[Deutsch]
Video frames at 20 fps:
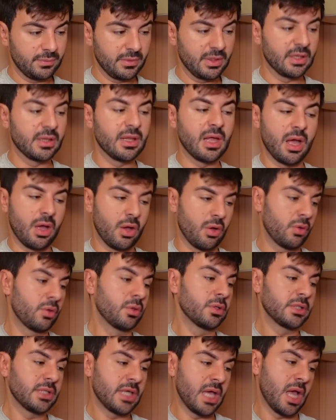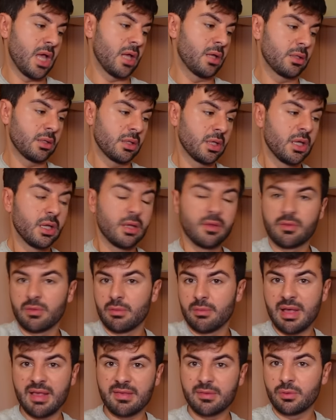Genau, ja so
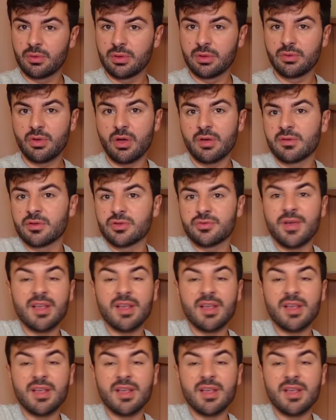maskulin toxisch?